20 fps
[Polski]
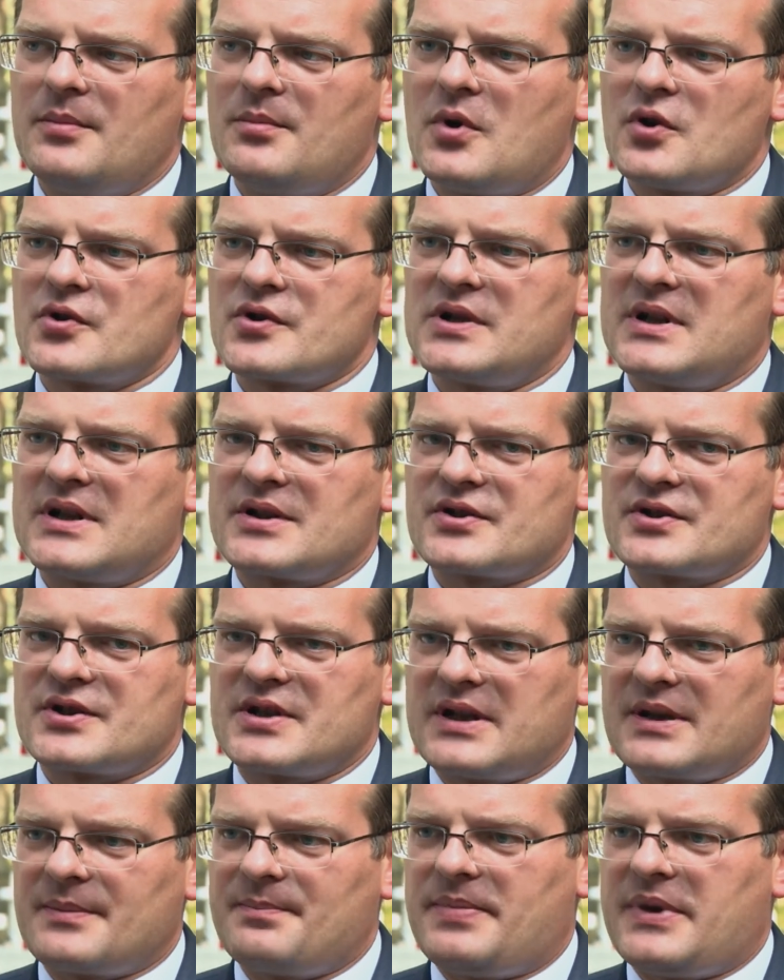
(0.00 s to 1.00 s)
można
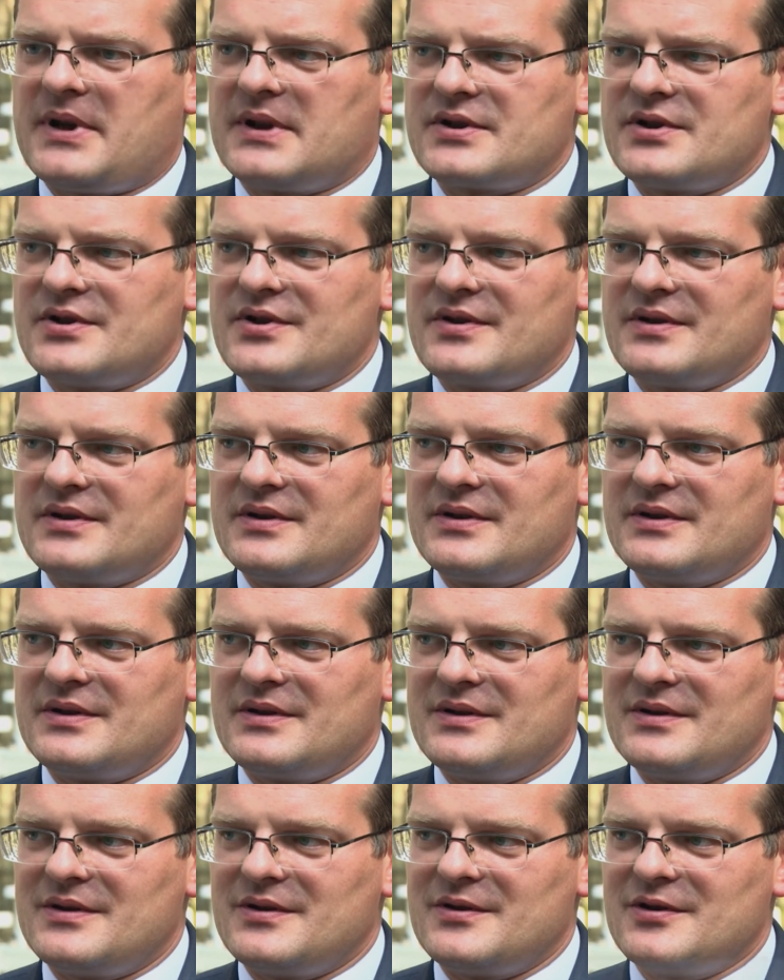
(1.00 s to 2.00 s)
czerpać
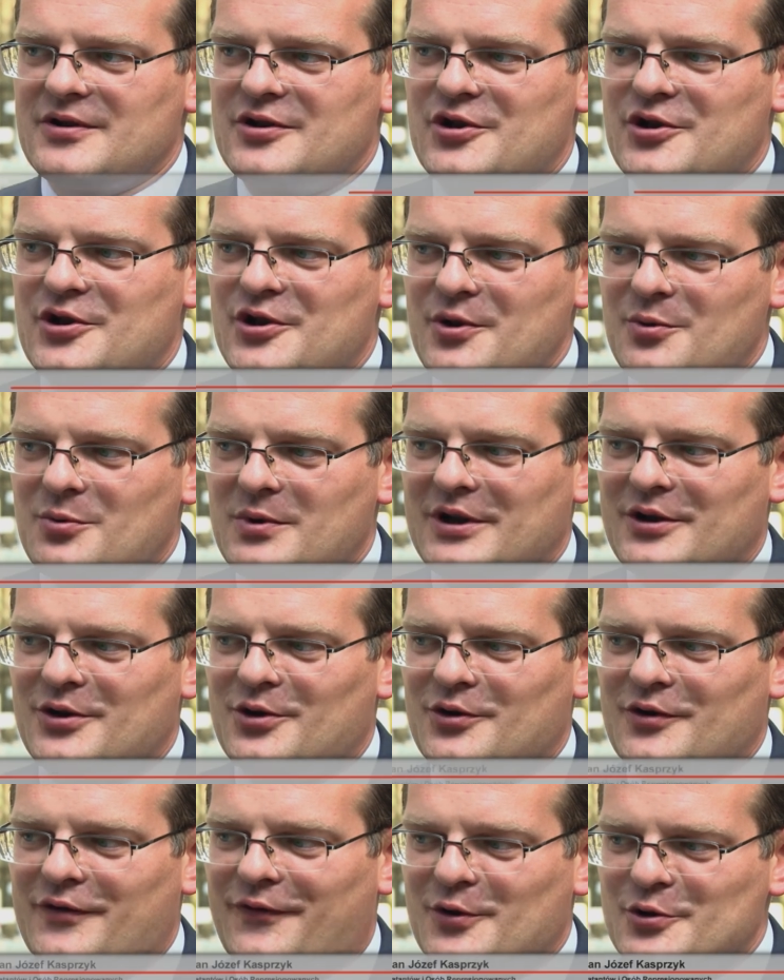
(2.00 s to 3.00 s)
y, siłę
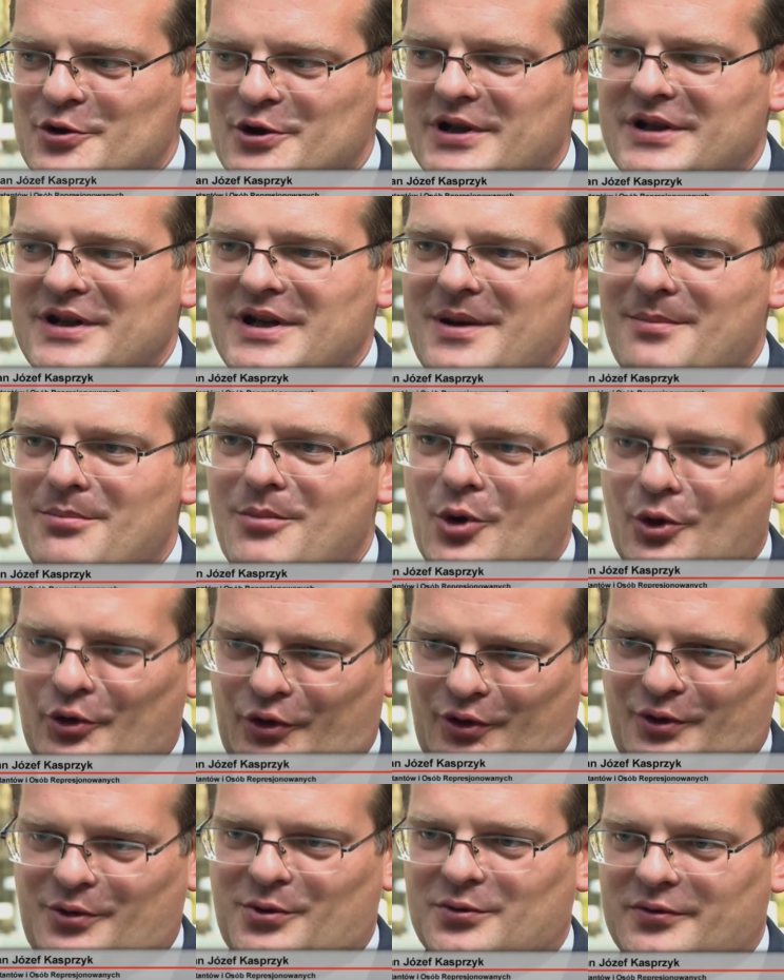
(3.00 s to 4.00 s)
do tworzenia
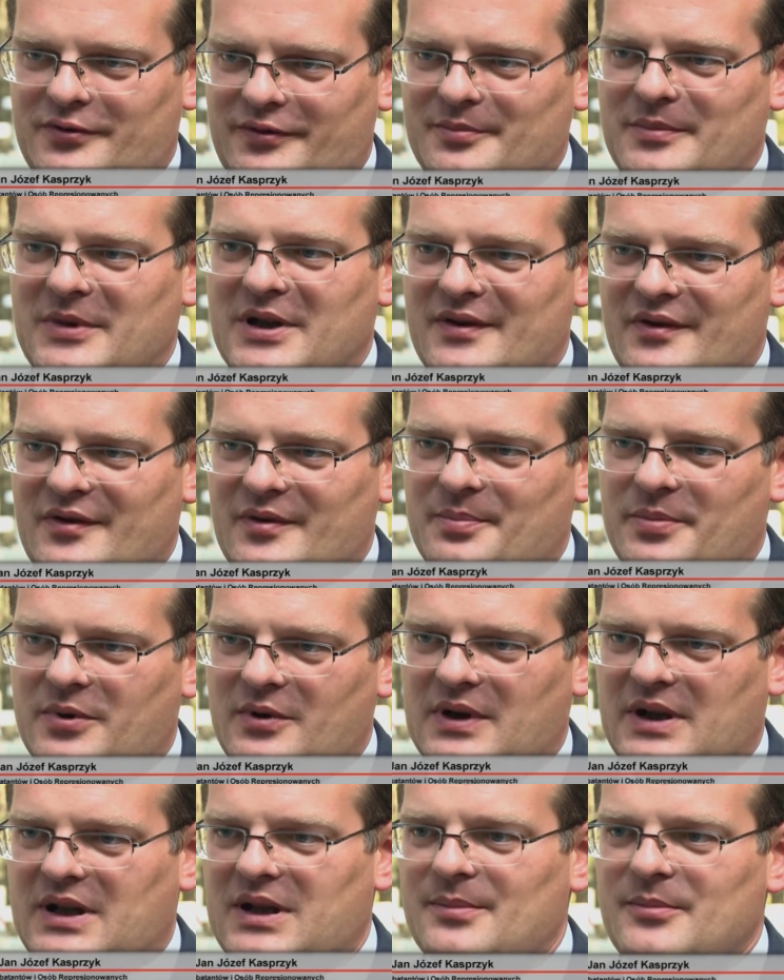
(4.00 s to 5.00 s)
mostów między
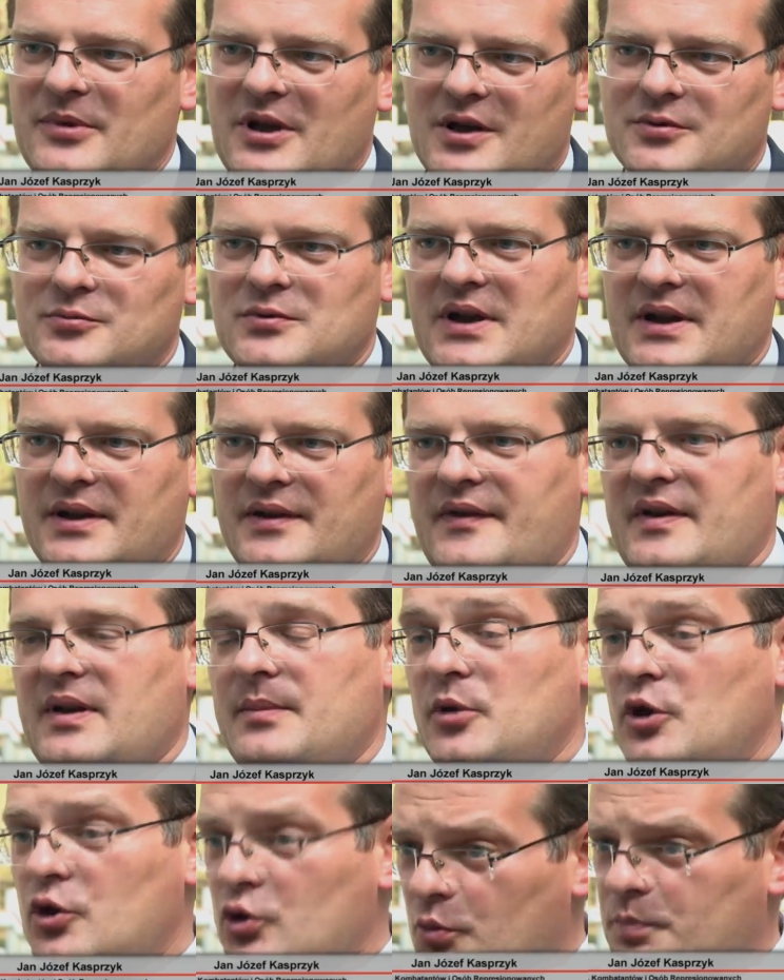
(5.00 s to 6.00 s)
Polakami a
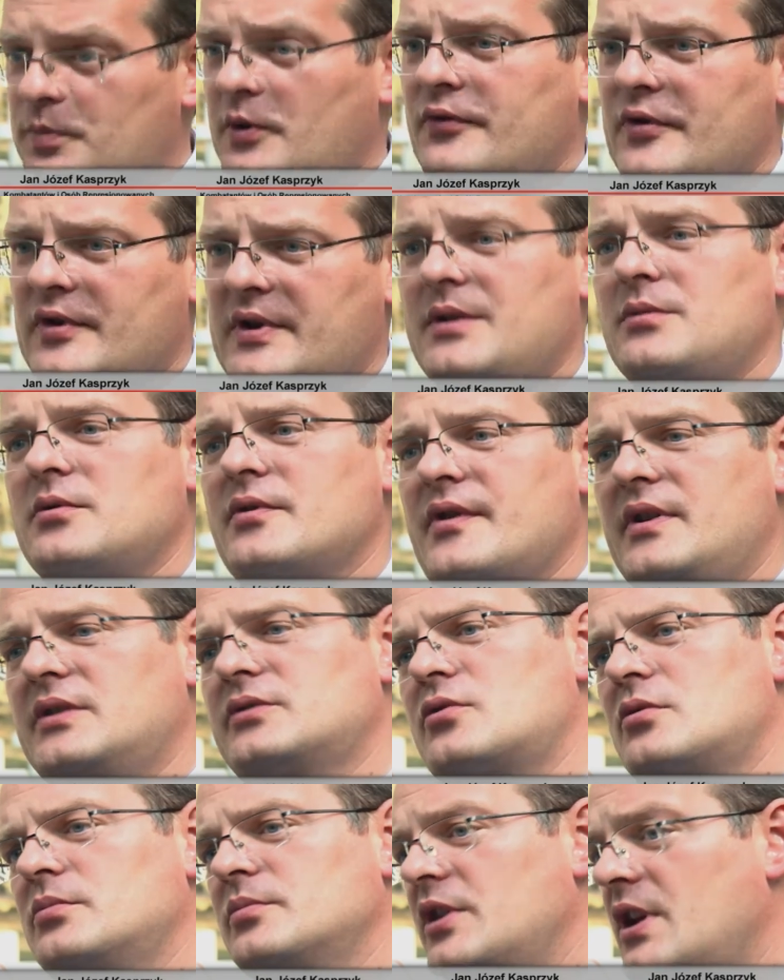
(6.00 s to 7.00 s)
Ukraińcami. Tu powstało
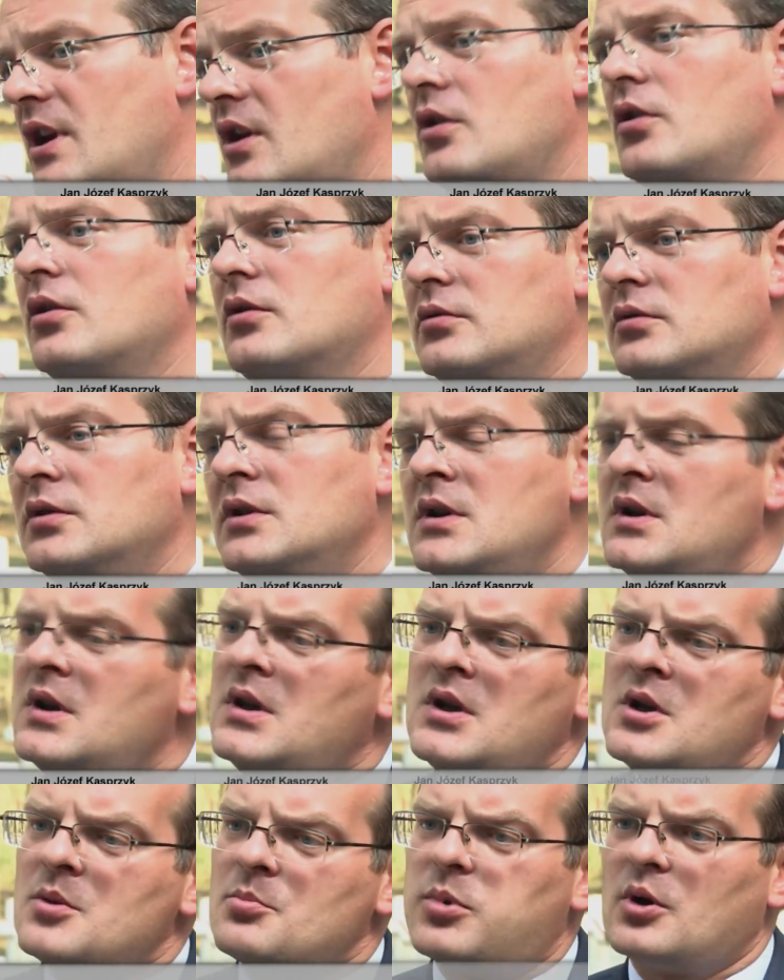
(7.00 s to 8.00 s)
Centrum Dialogu
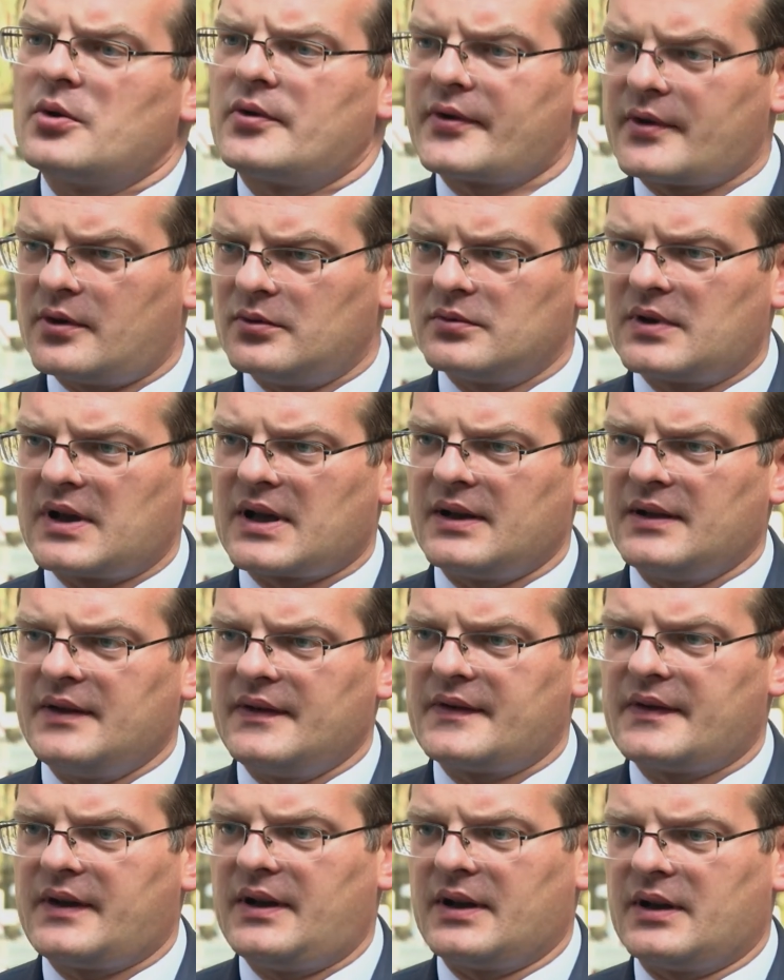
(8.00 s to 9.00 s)

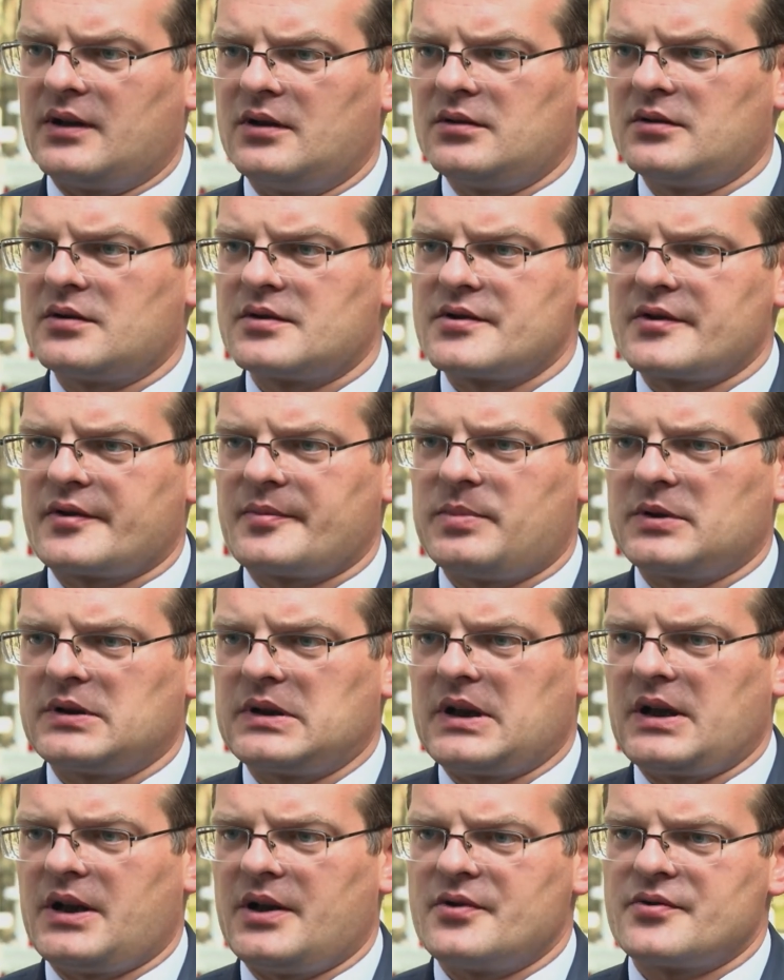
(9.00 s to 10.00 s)
polsko-ukraińskiego, gdzie
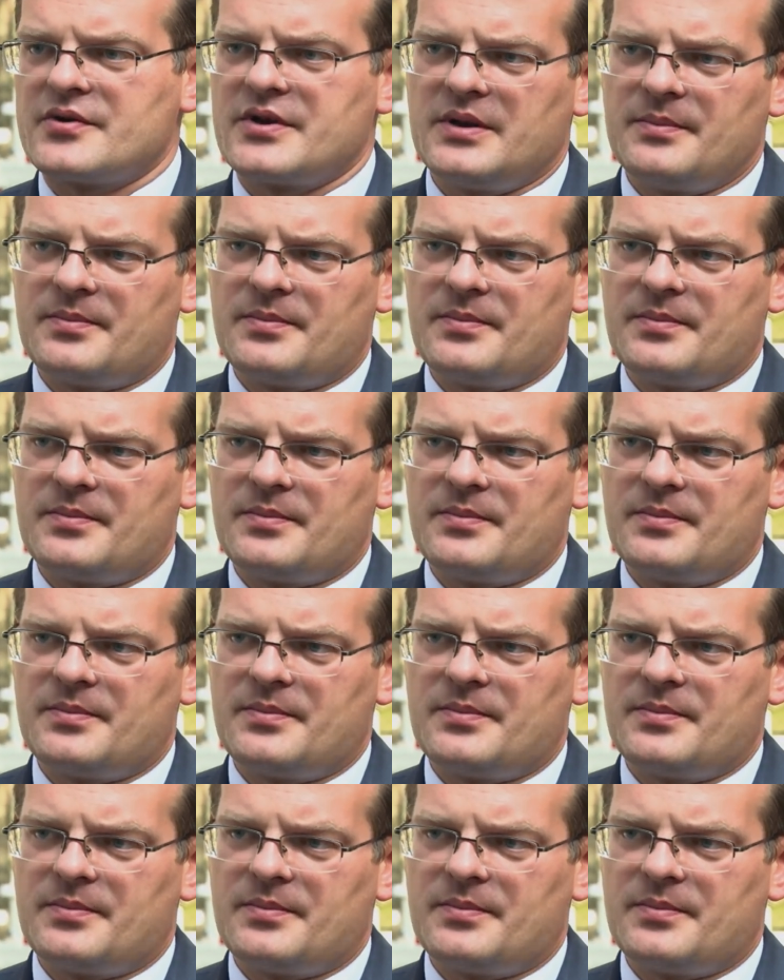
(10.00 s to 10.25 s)
spotykają się